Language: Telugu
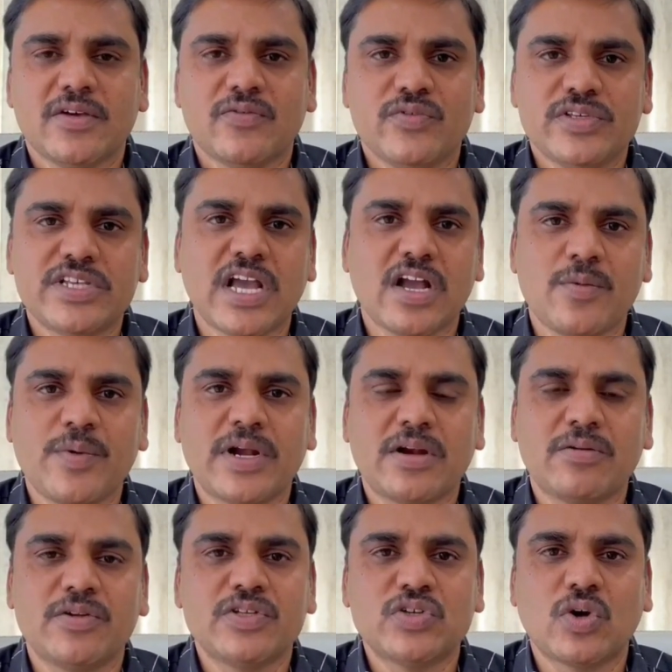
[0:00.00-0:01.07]

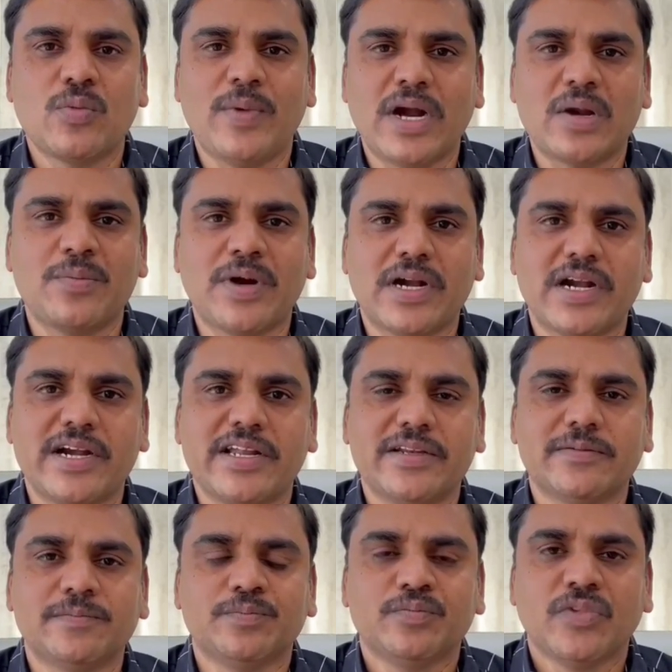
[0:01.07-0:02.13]
విశాఖపట్నం నుంచి ఒక మాట మాట్లాడారు
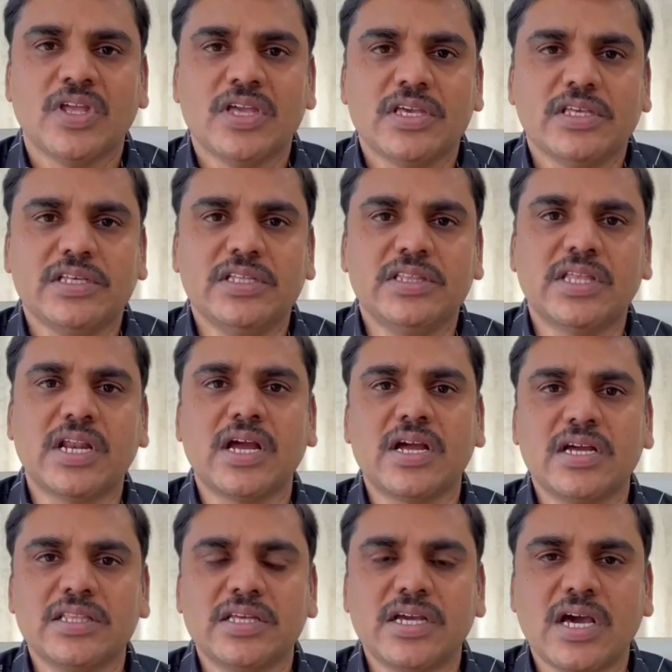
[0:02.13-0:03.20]

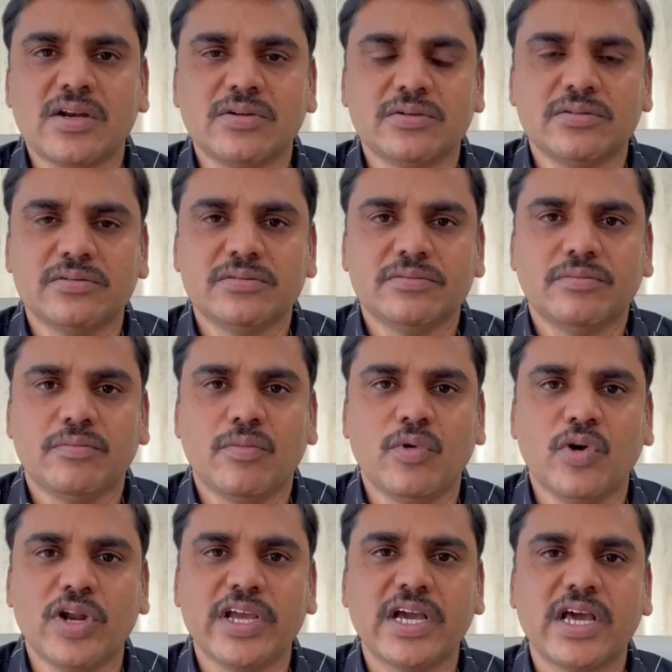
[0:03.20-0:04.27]
ఇందిరాగాంధీ గారు
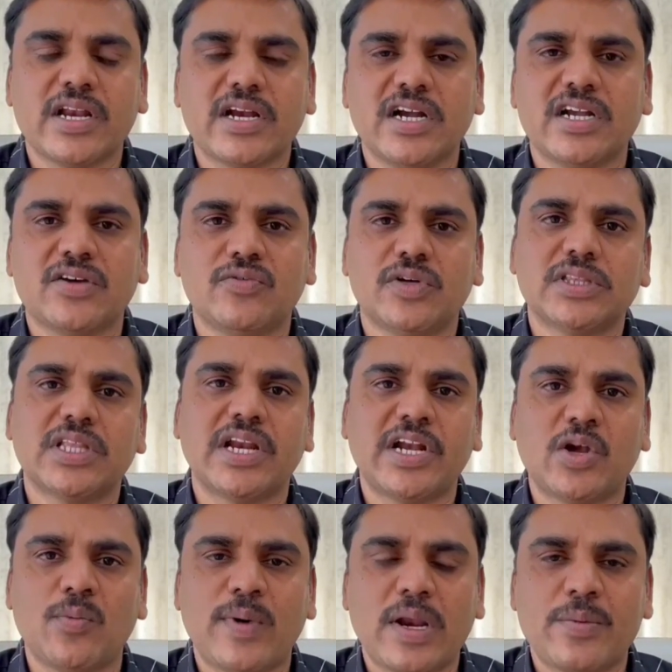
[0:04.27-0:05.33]
మోడీ గారి కంటే వంద
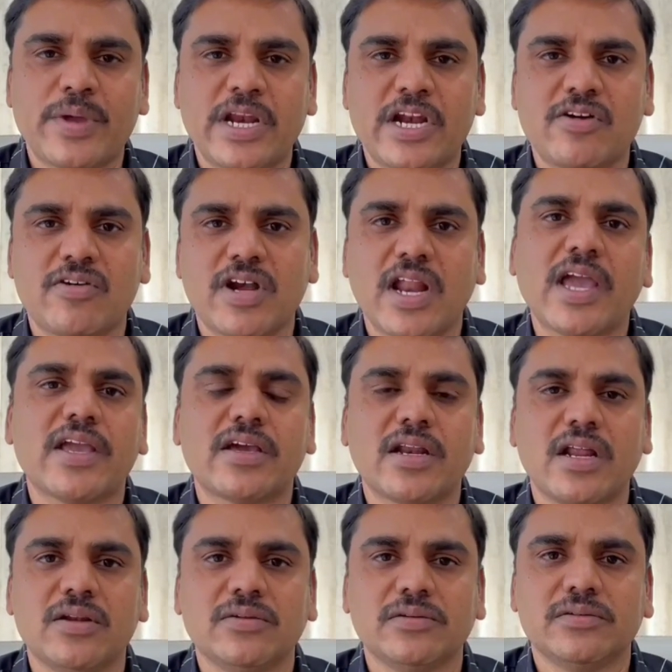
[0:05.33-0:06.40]
రెట్లు బలమైనటువంటి
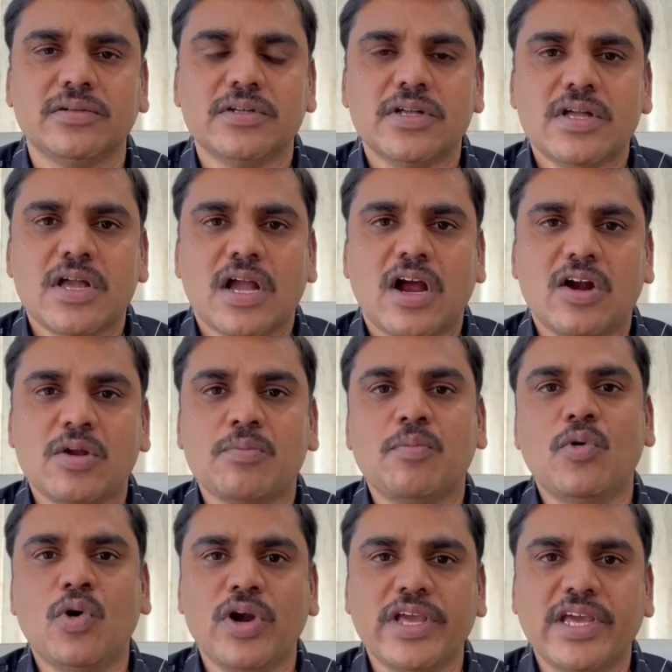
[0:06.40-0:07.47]
నాయకురాలు కాబట్టి
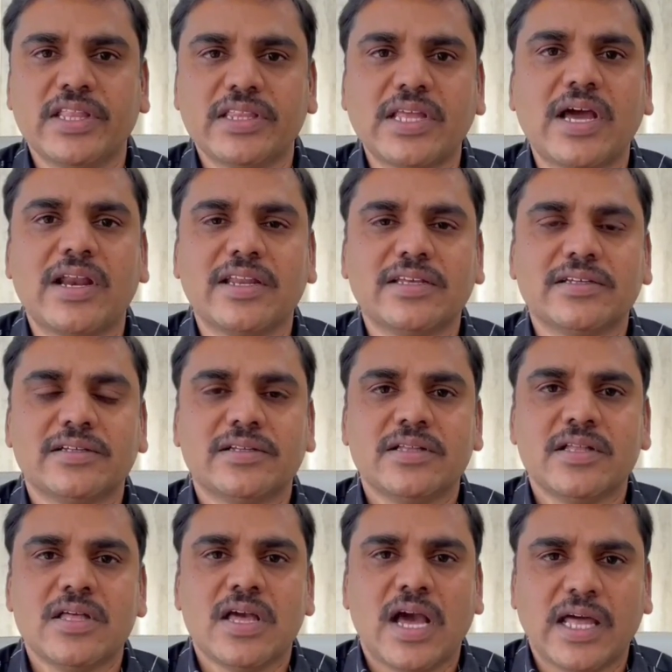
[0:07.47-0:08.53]
మోడీ ఎంత అని
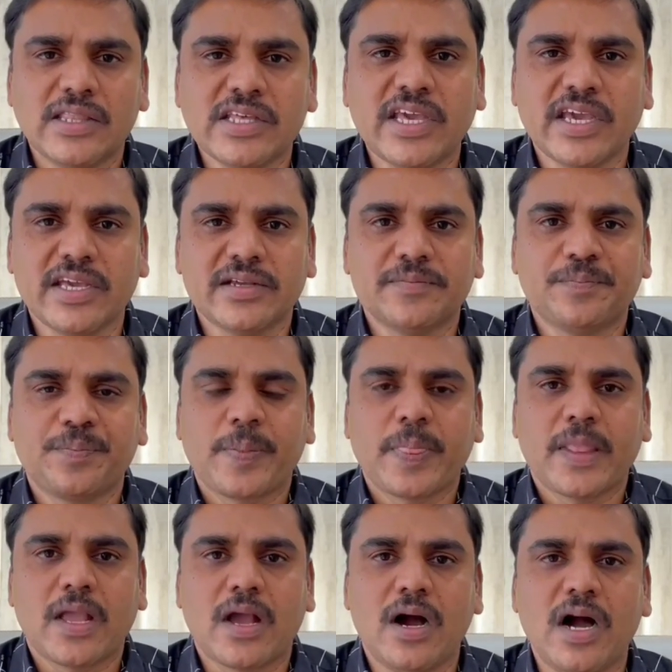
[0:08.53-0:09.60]
అందుకే
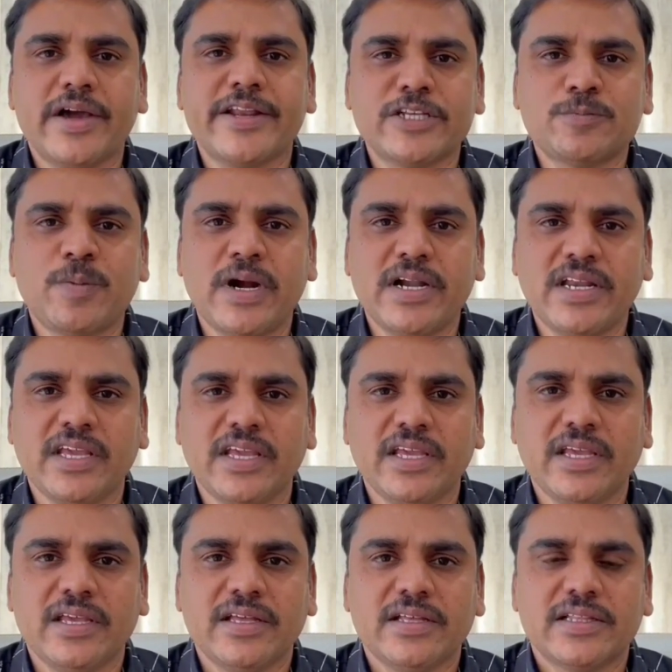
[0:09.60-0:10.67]
కాంగ్రెస్ పార్టీ
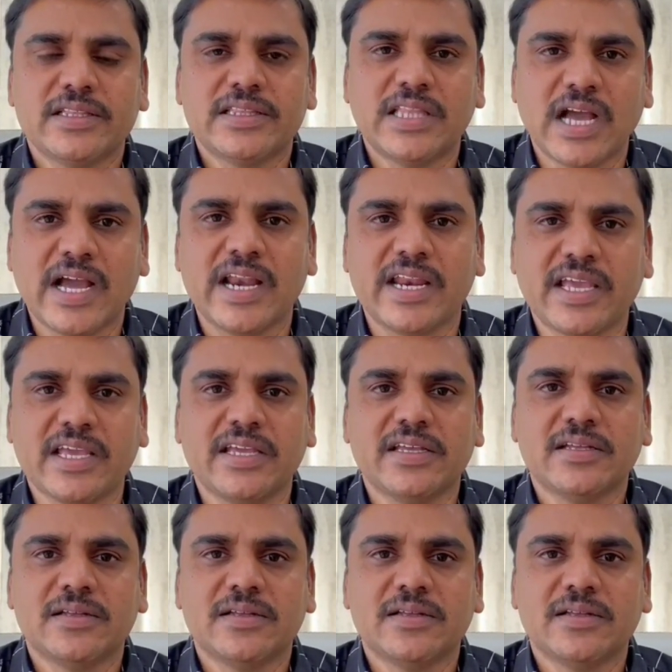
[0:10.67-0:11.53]
దగ్గరికి